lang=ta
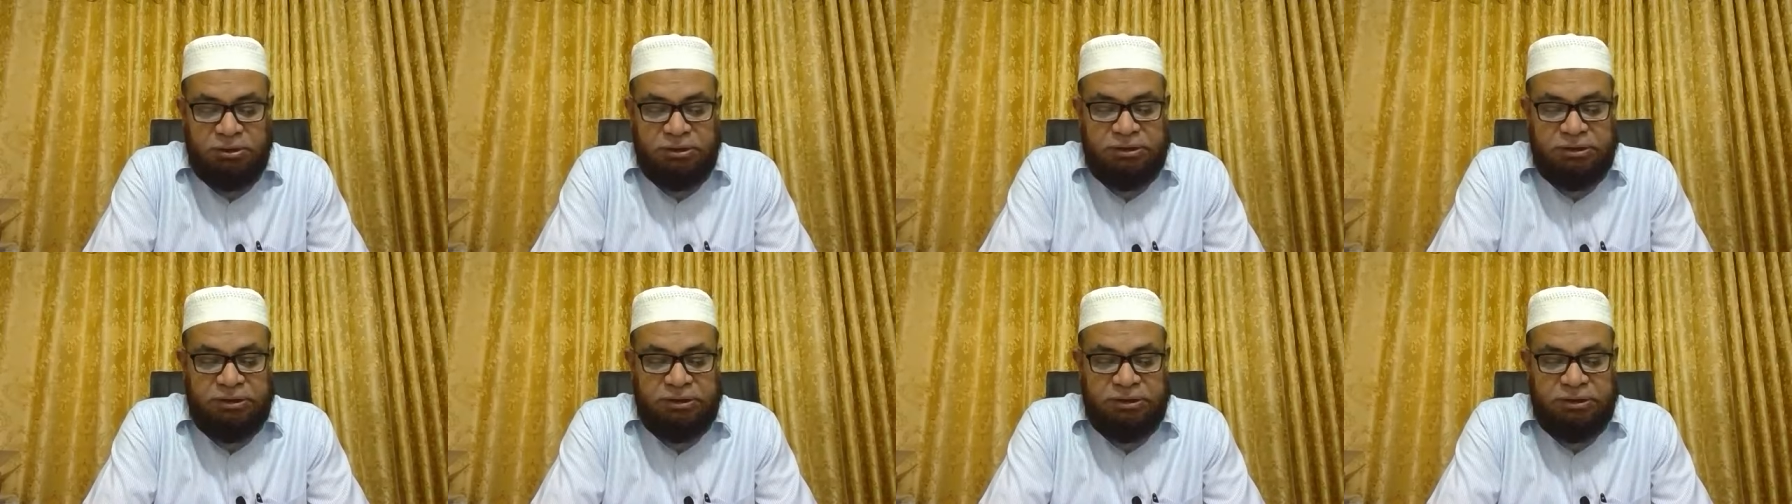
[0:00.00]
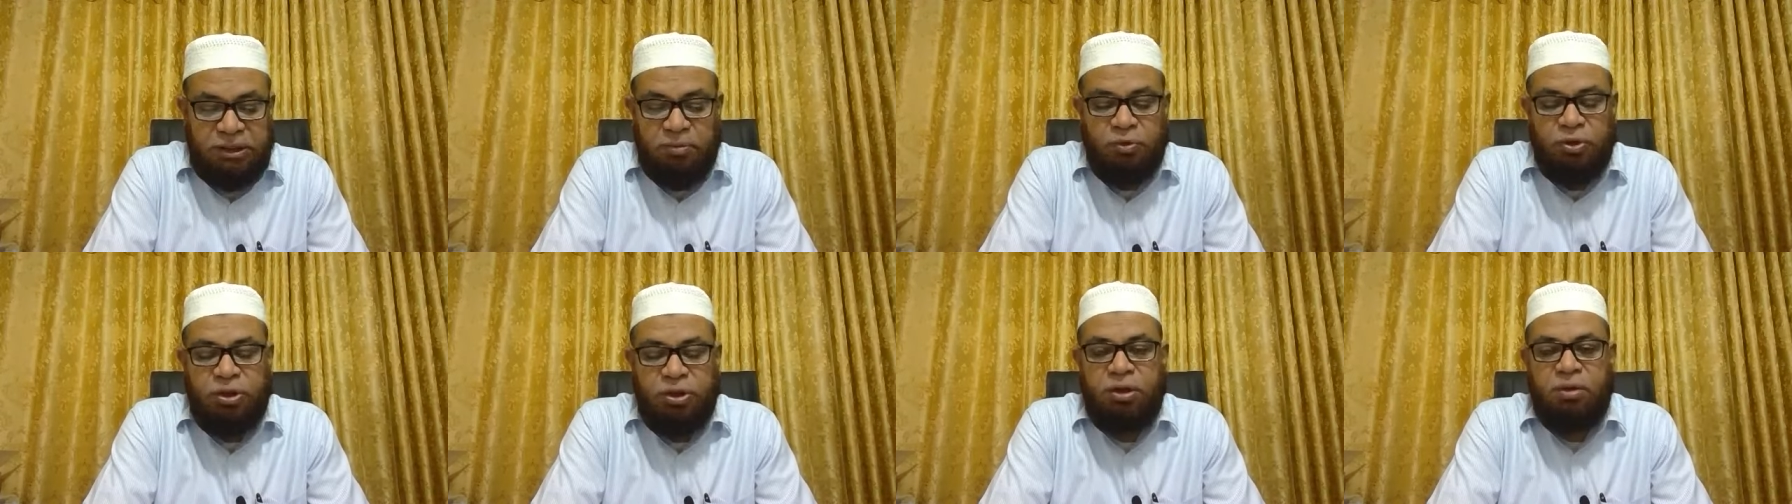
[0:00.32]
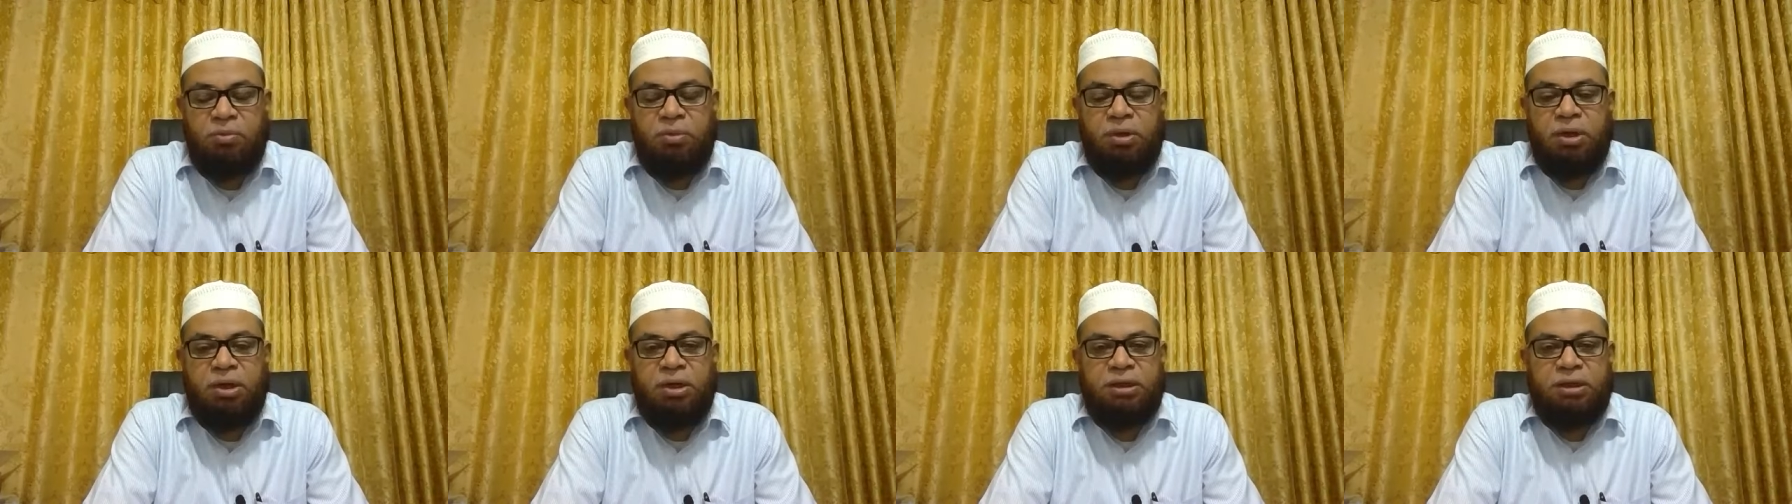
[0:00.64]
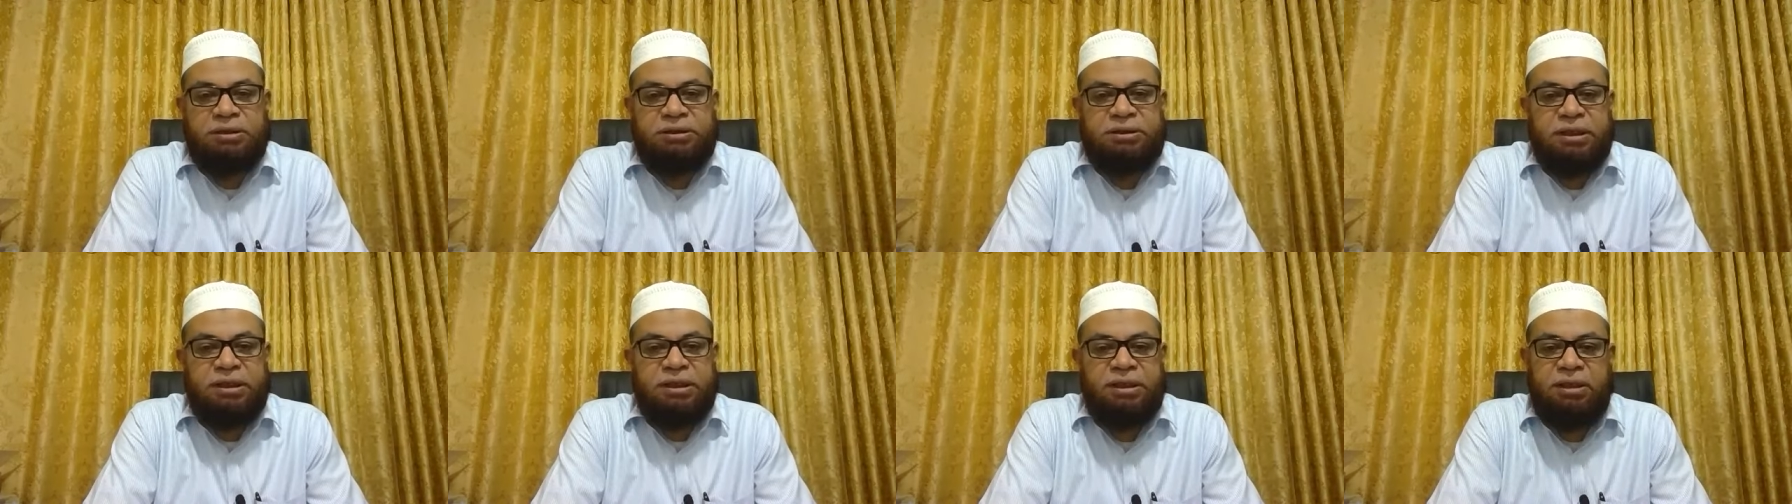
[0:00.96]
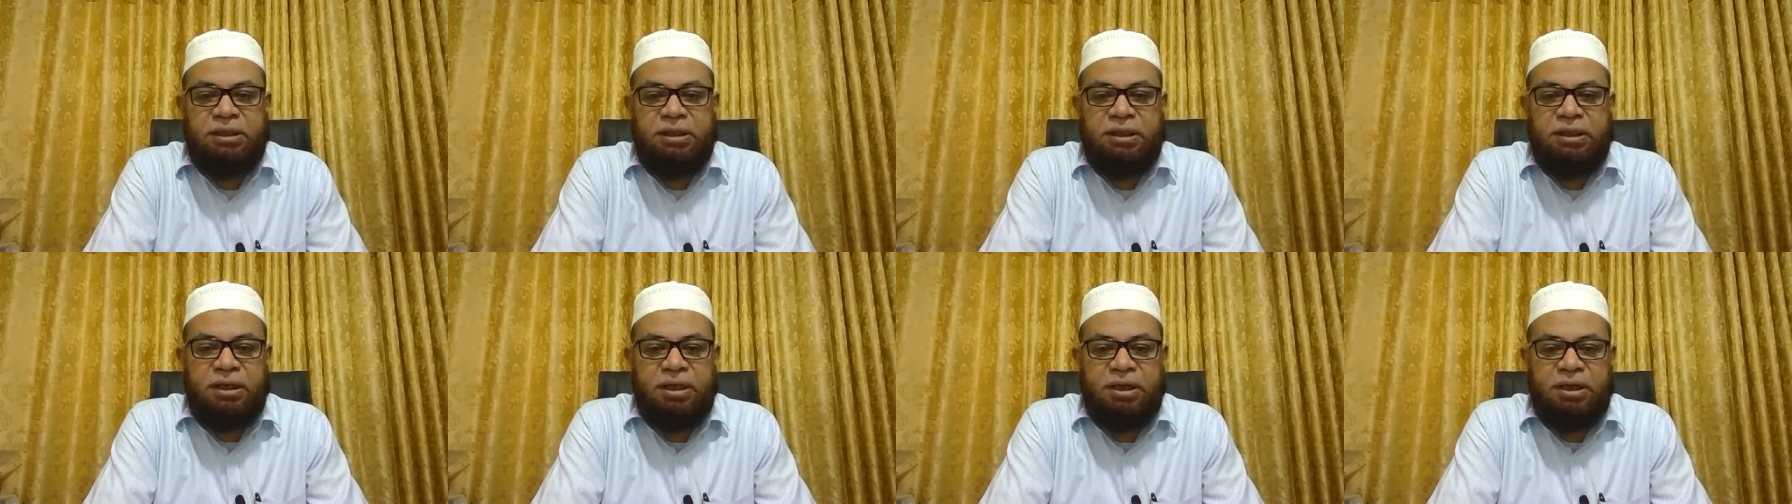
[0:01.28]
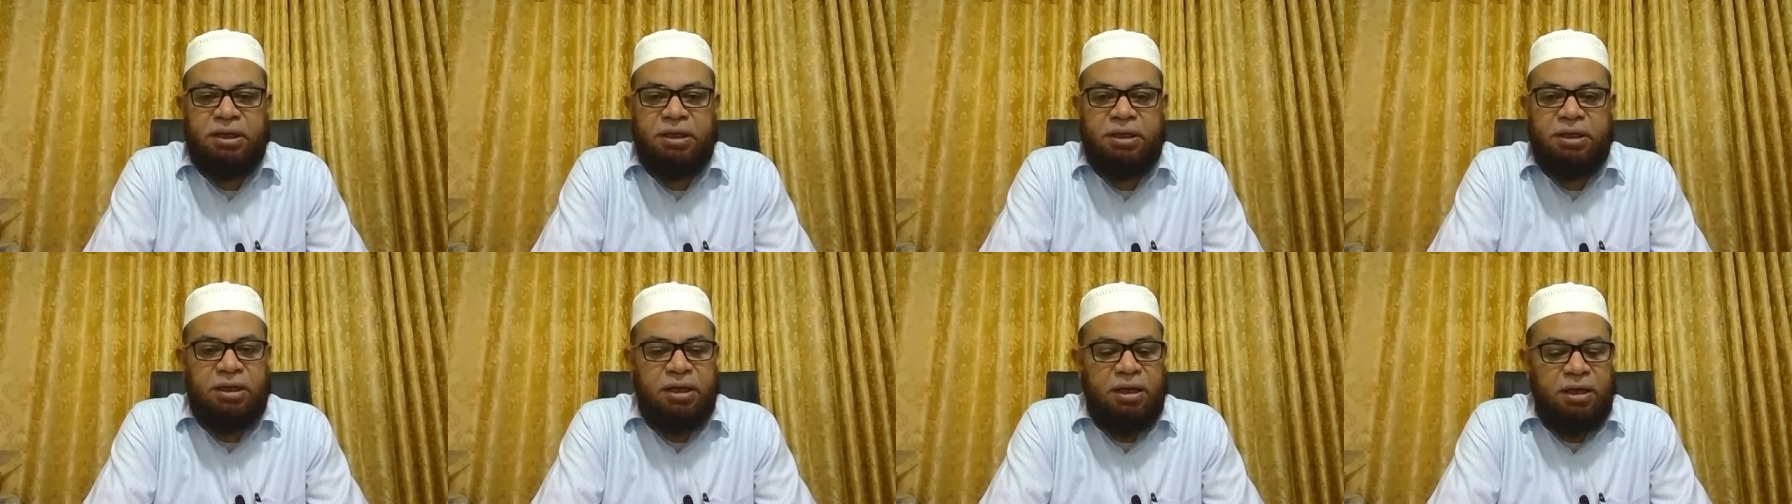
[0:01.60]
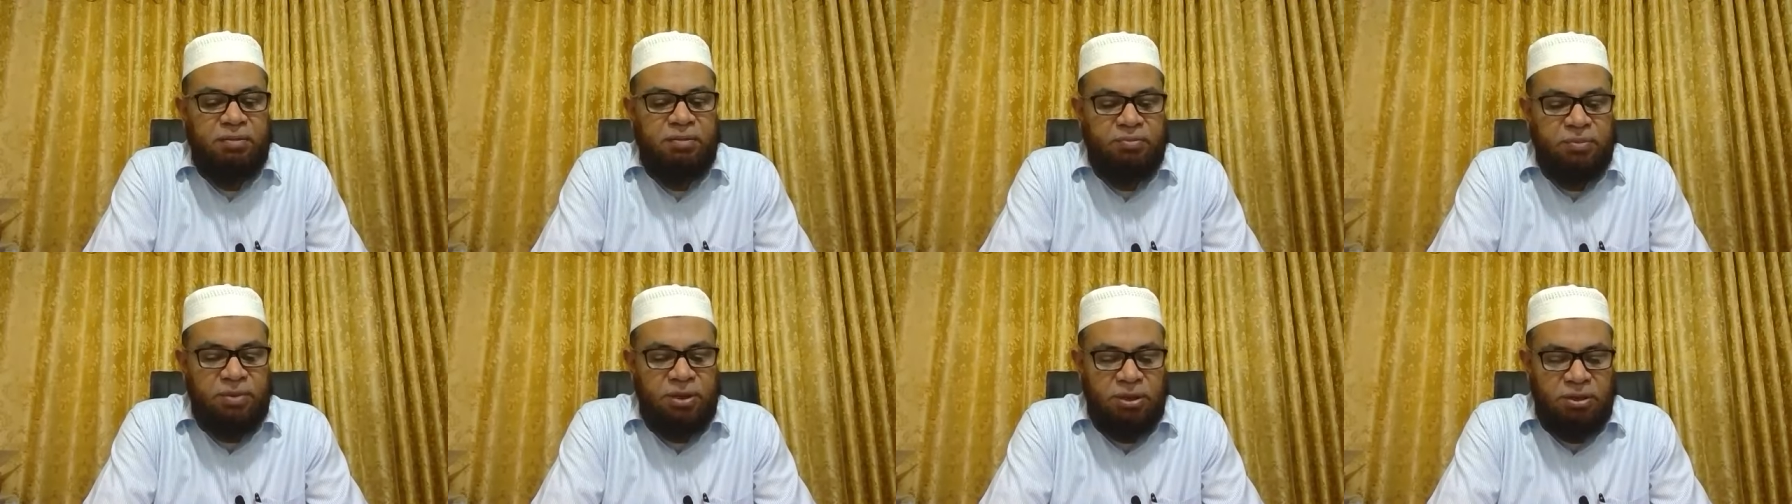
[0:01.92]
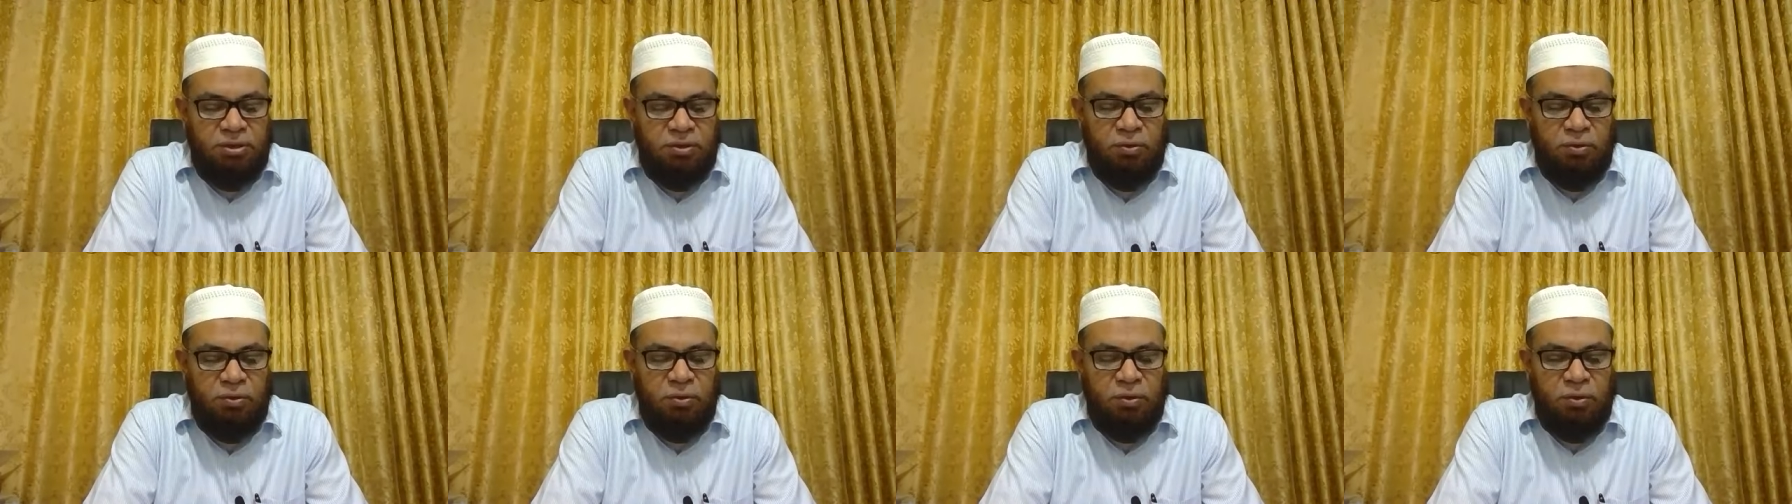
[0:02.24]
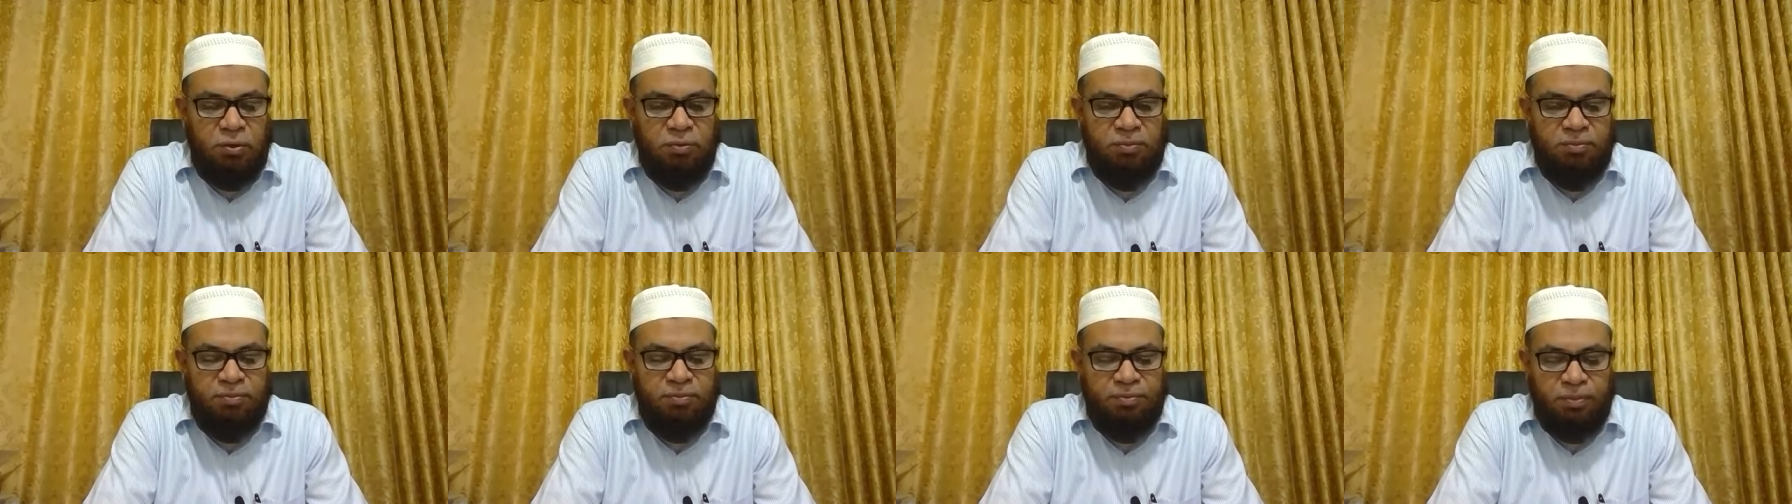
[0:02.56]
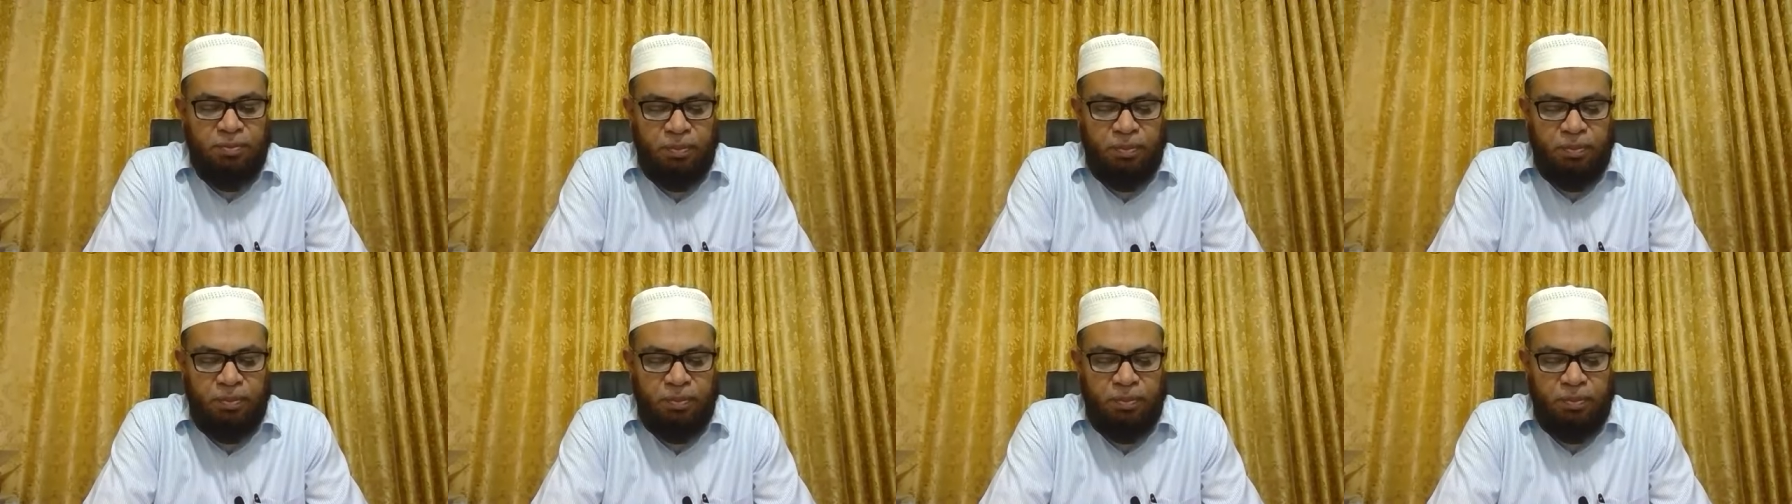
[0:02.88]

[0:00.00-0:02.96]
சில முக்கியமான செய்திகளை நாம் தெரிந்து கொண்டோம்